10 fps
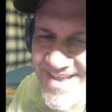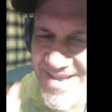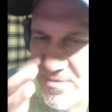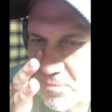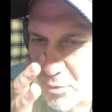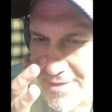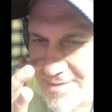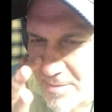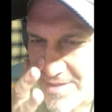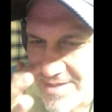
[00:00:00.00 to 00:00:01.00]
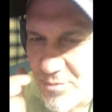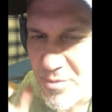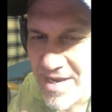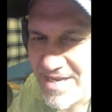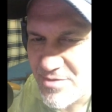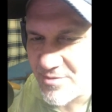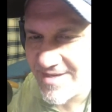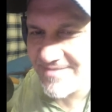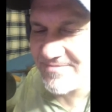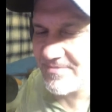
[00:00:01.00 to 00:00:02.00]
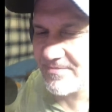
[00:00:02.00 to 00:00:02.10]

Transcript: ahí, modestamente y con cariño, ¿eh?